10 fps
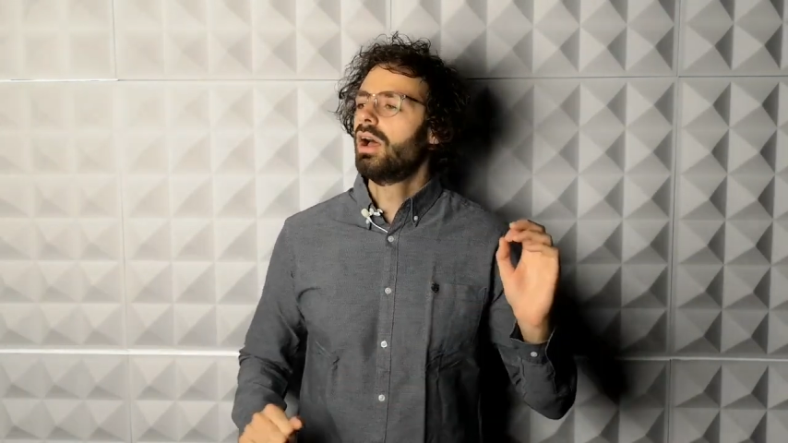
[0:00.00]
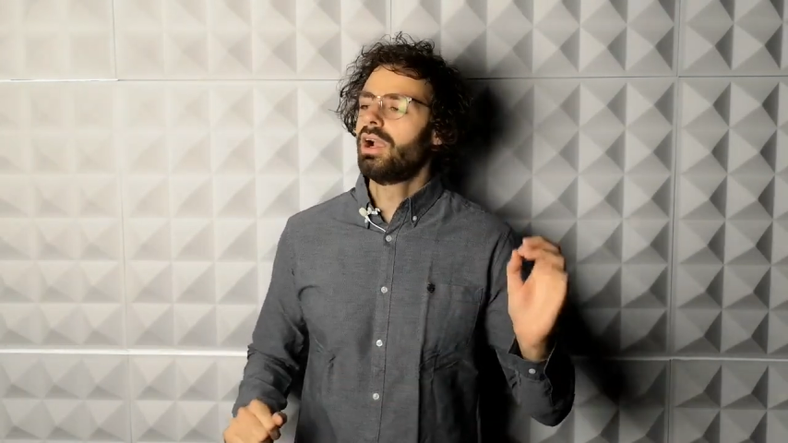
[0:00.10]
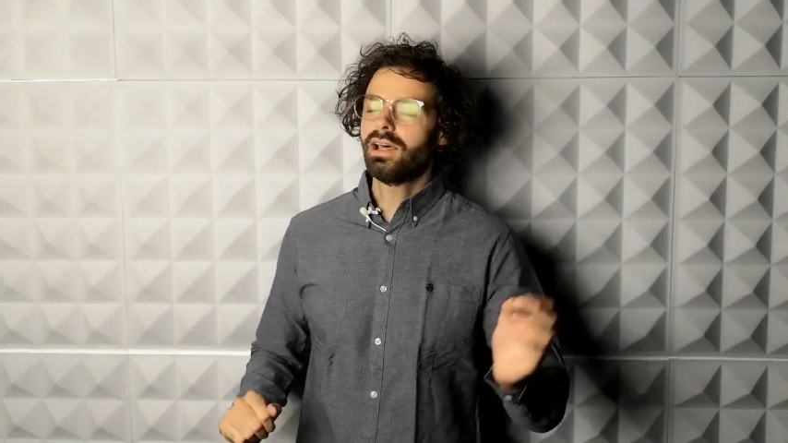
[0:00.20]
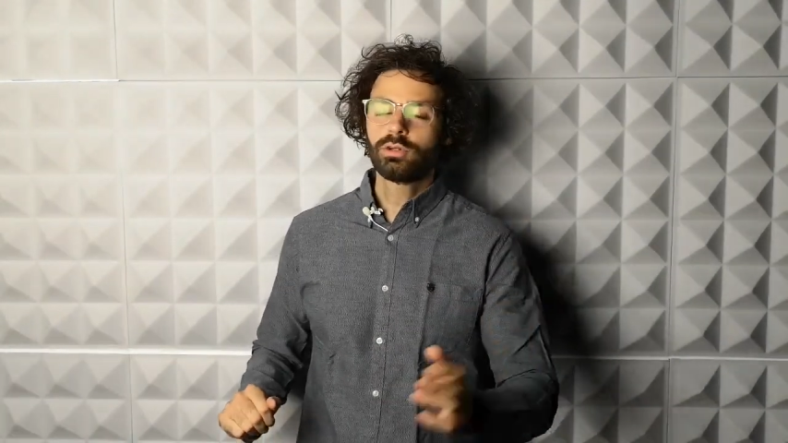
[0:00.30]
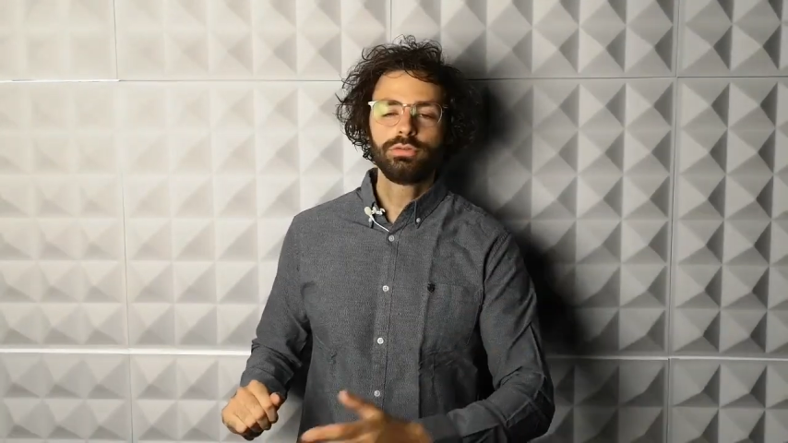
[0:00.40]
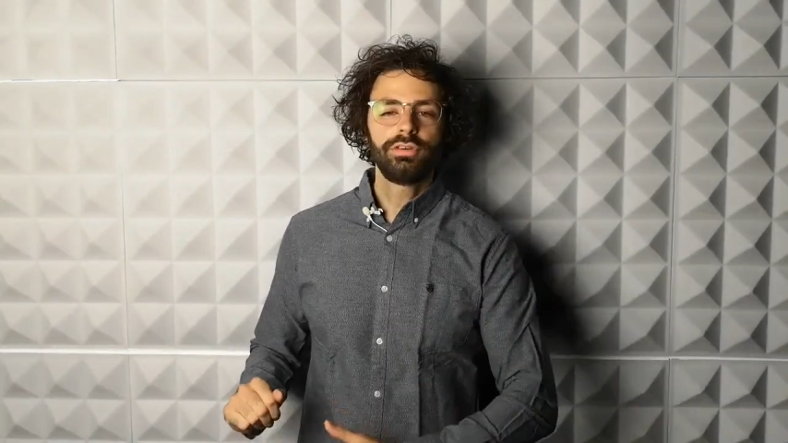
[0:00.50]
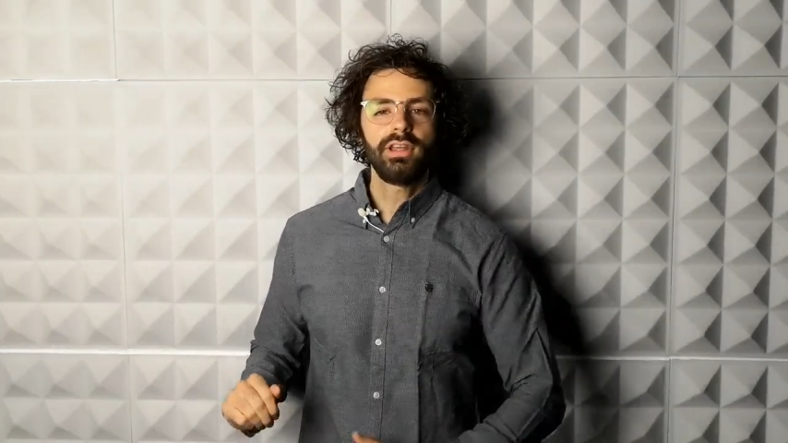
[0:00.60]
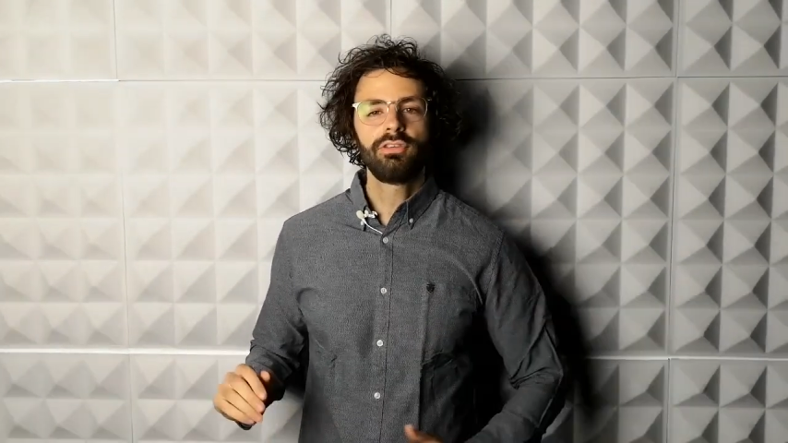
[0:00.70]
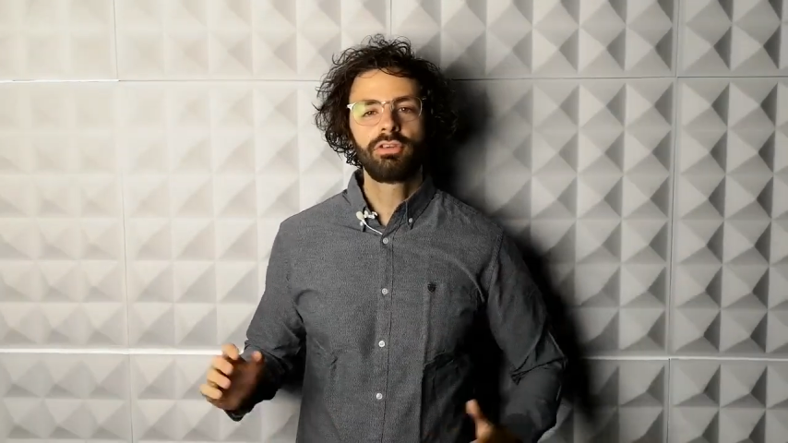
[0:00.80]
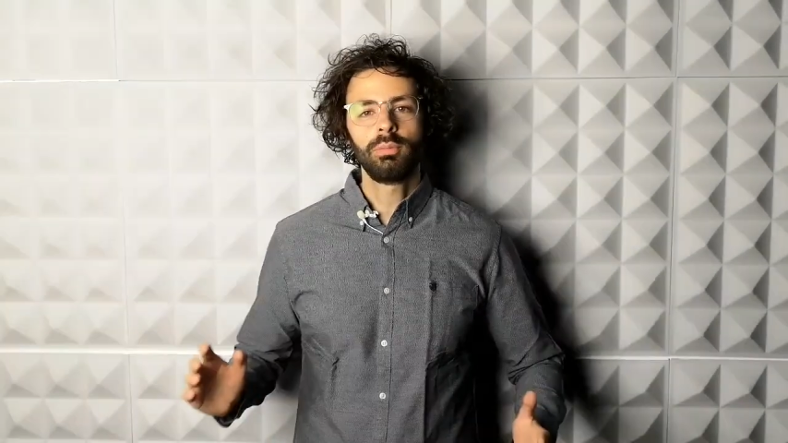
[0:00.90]

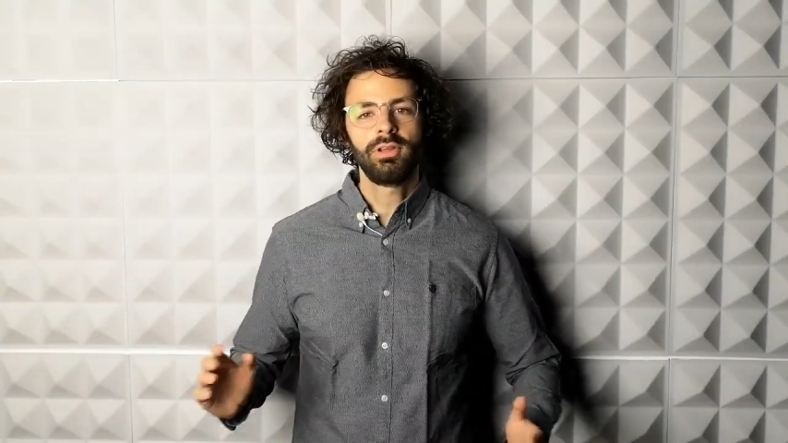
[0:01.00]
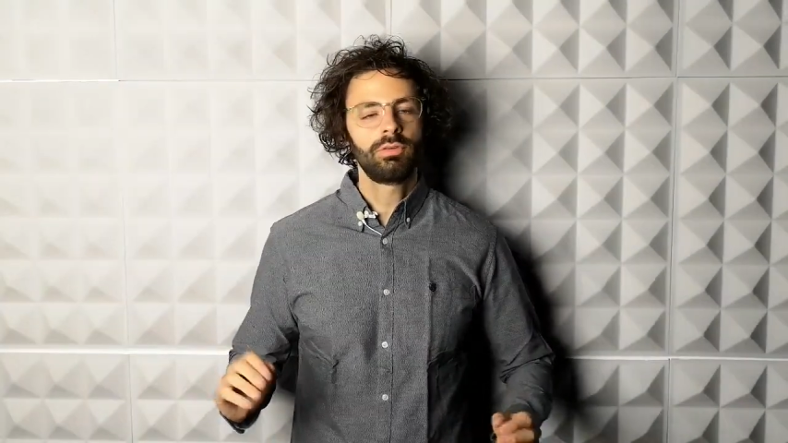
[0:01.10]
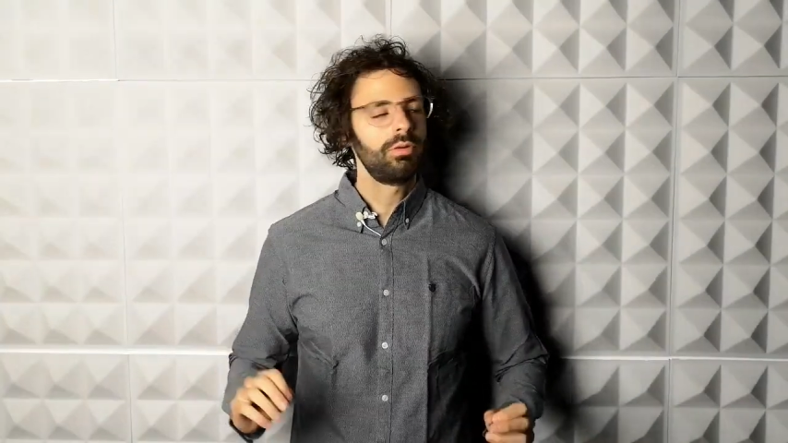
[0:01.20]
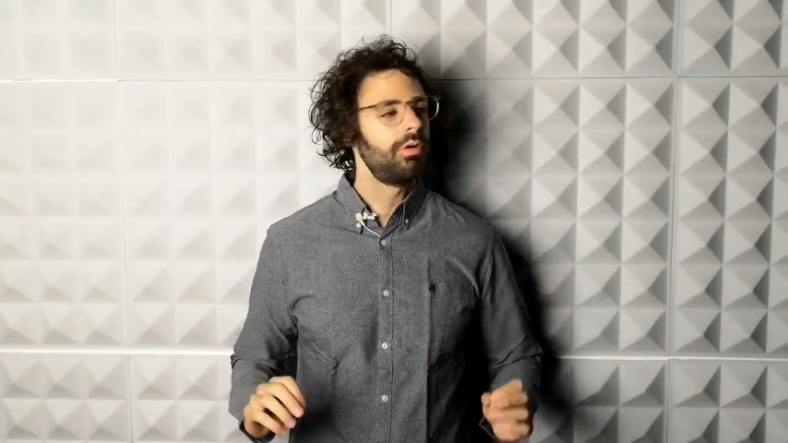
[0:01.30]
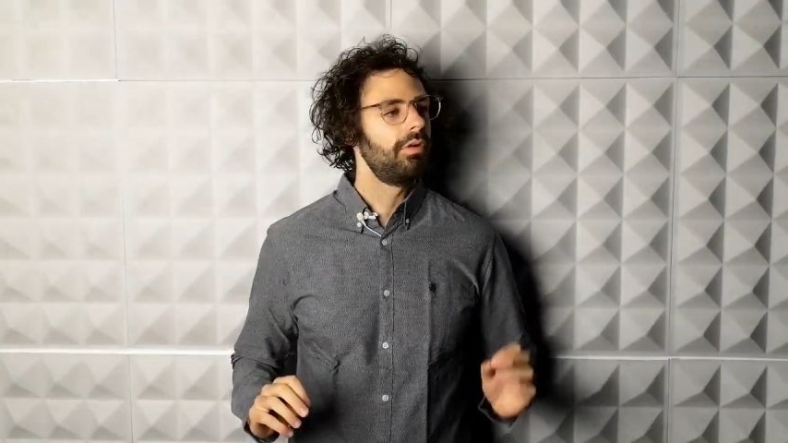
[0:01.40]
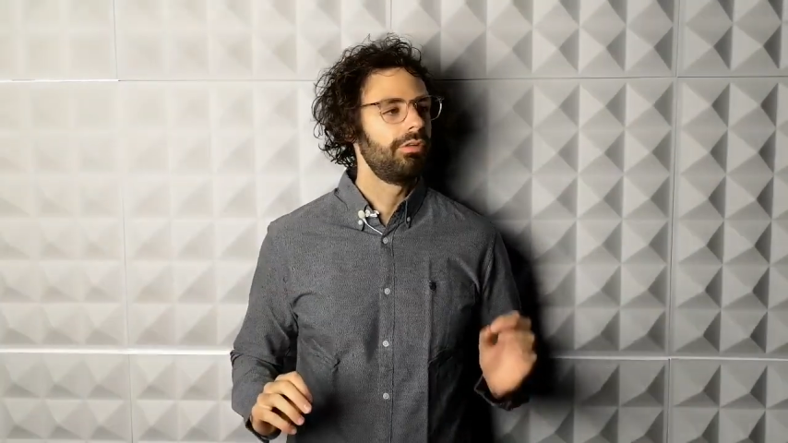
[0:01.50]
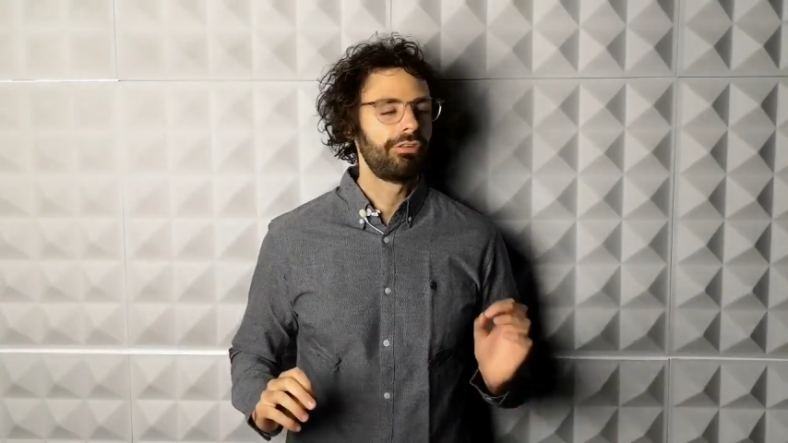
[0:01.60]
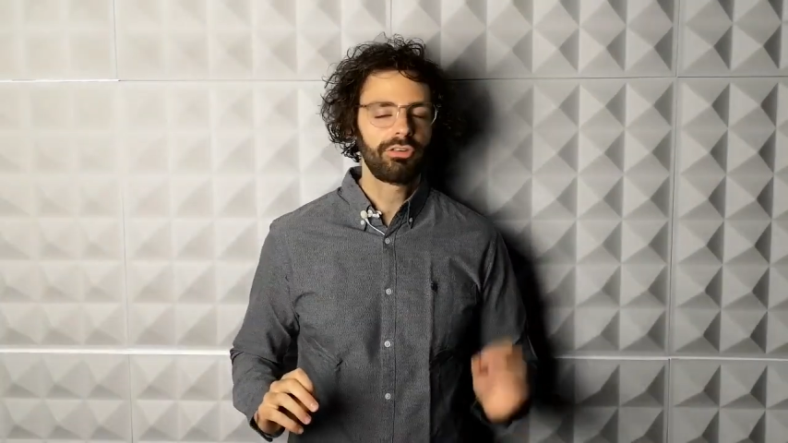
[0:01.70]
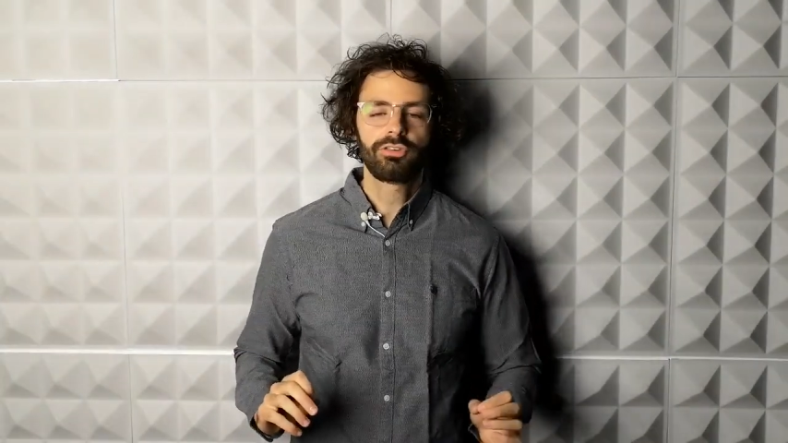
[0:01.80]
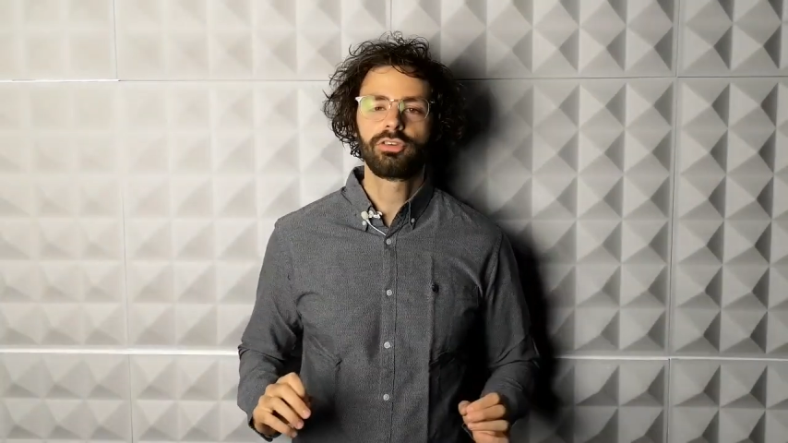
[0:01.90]
L'acouphène
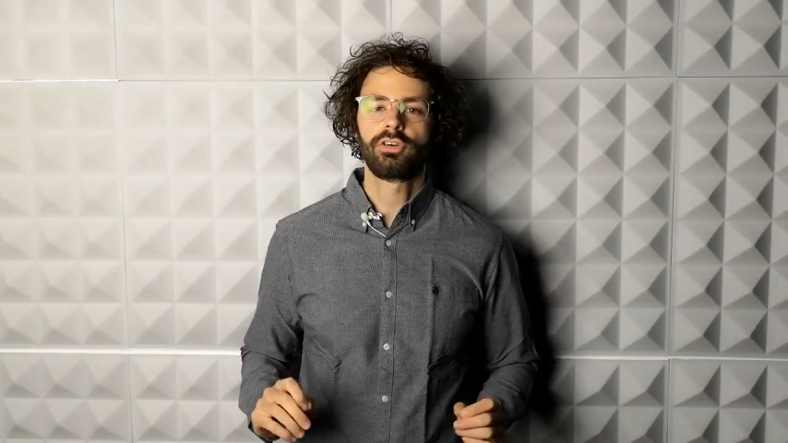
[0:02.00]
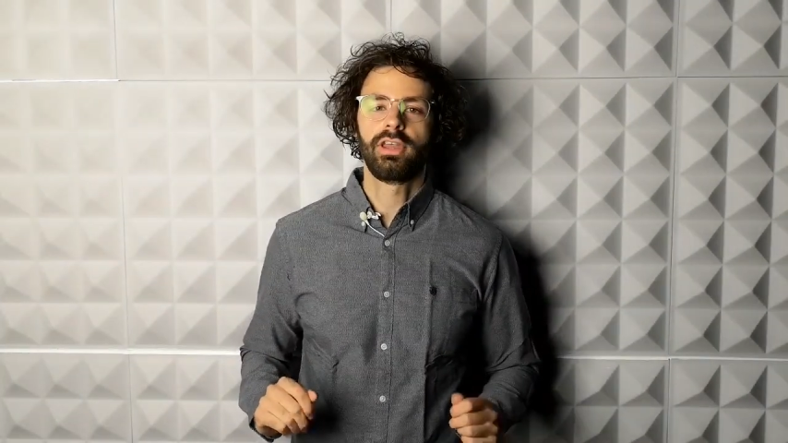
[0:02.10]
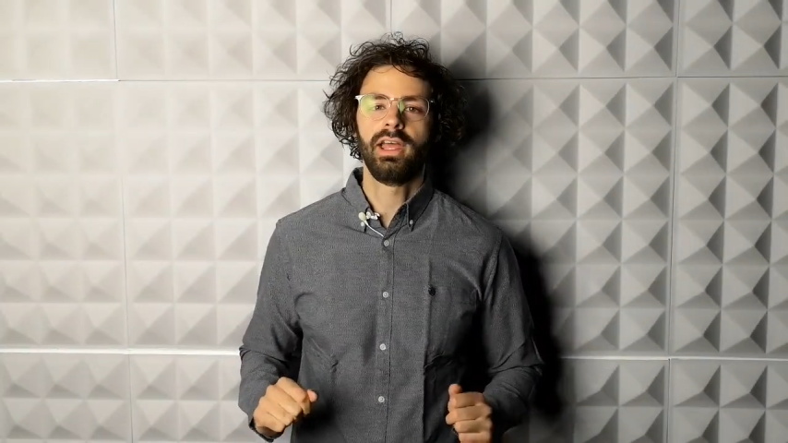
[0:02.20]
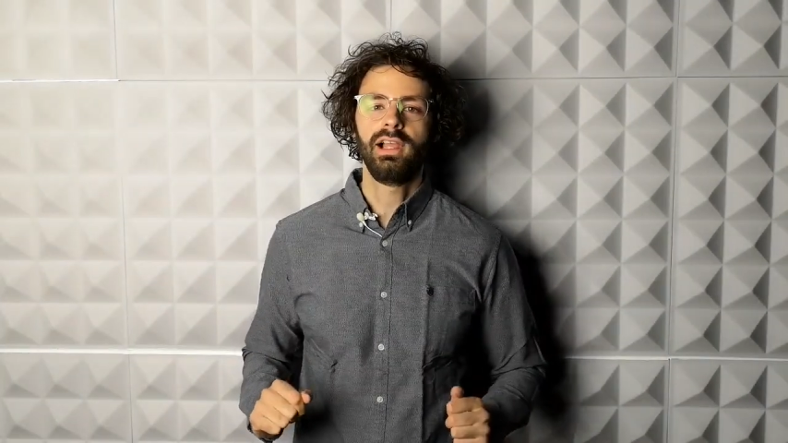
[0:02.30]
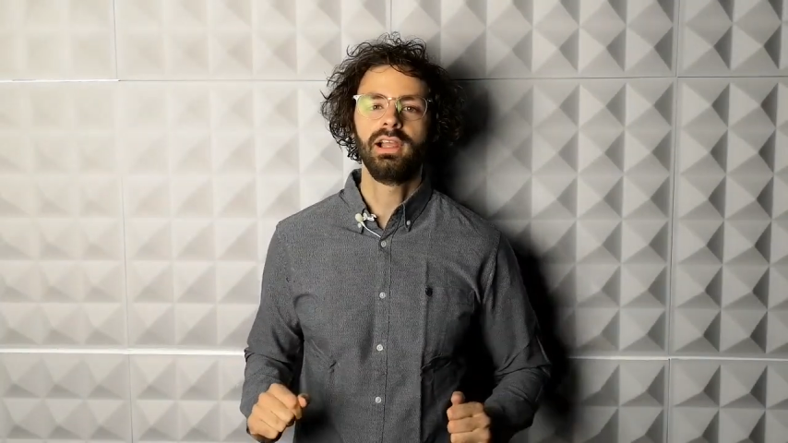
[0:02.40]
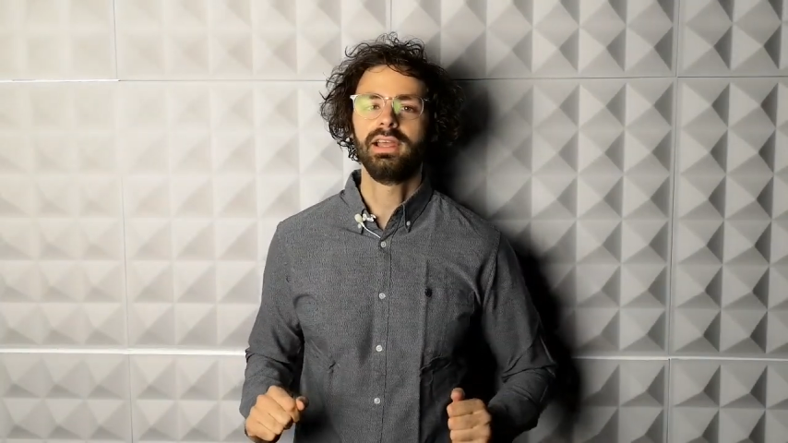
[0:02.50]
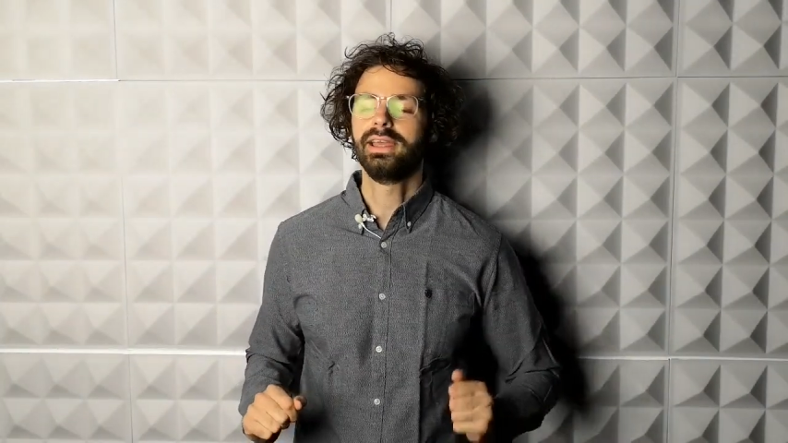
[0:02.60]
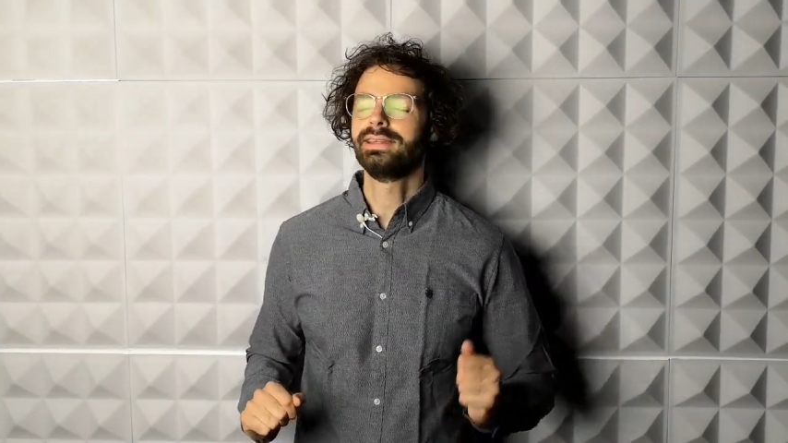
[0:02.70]
somatosensoriel